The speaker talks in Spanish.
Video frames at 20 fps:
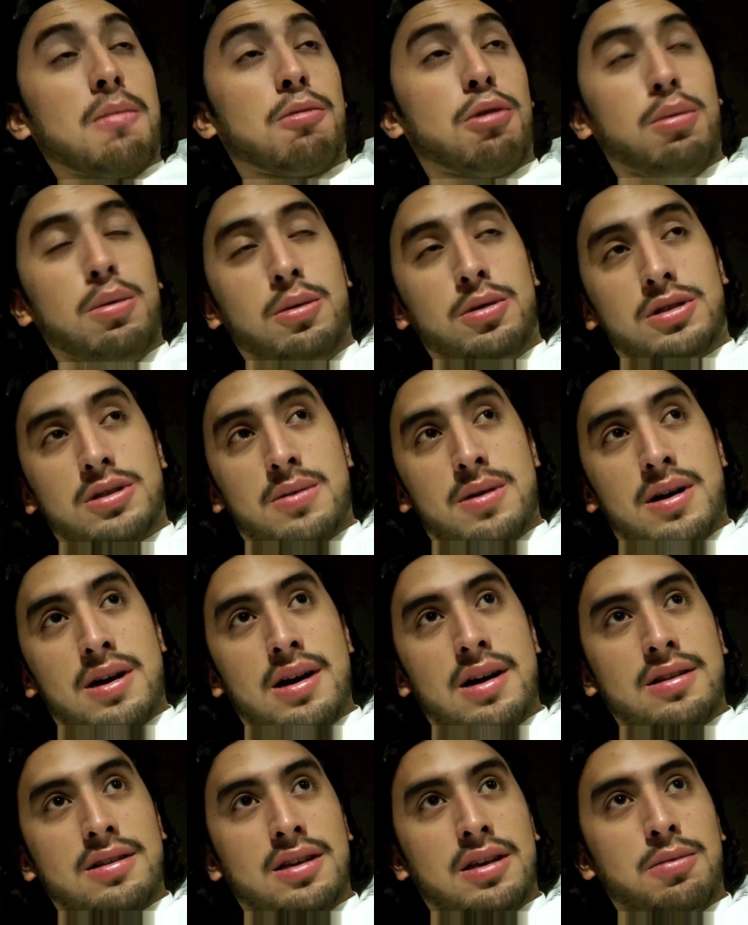volvimos a
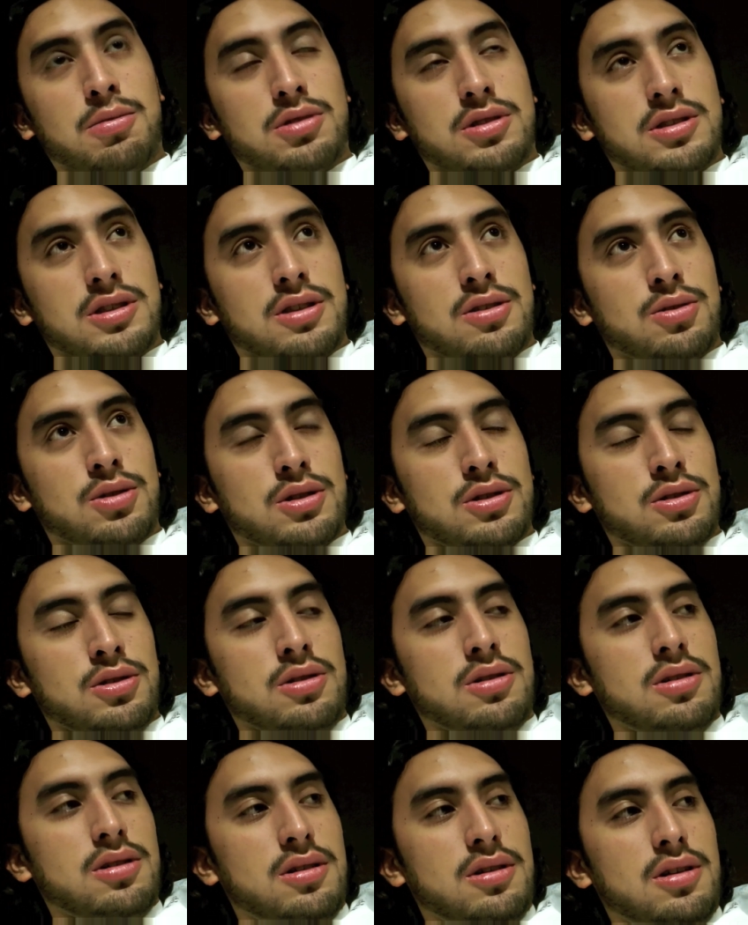bajar, seguimos haciendo
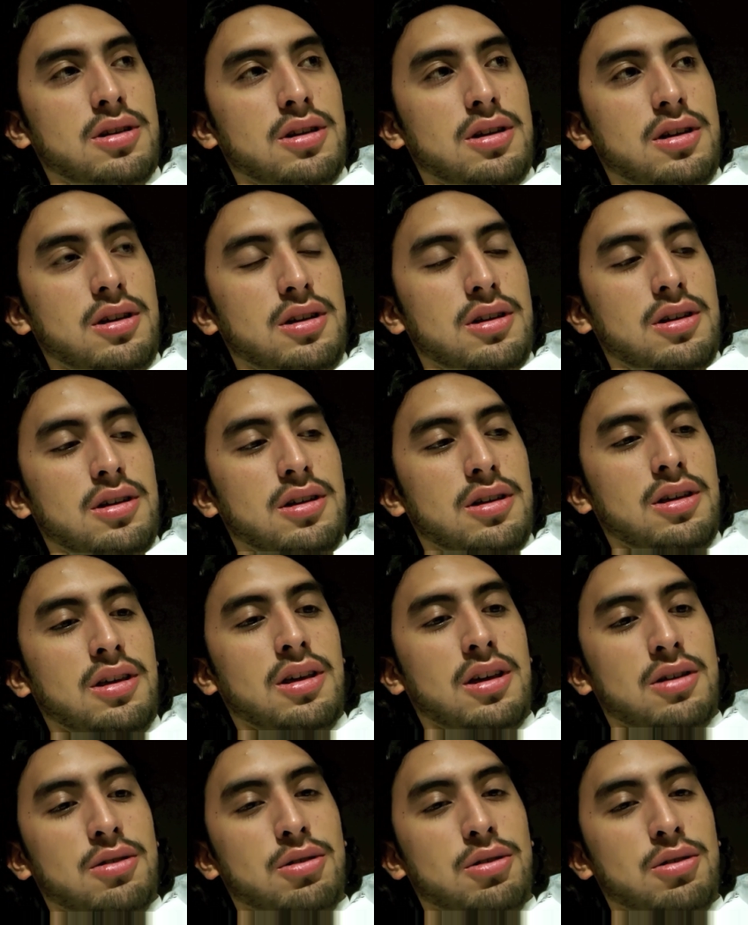eso. Y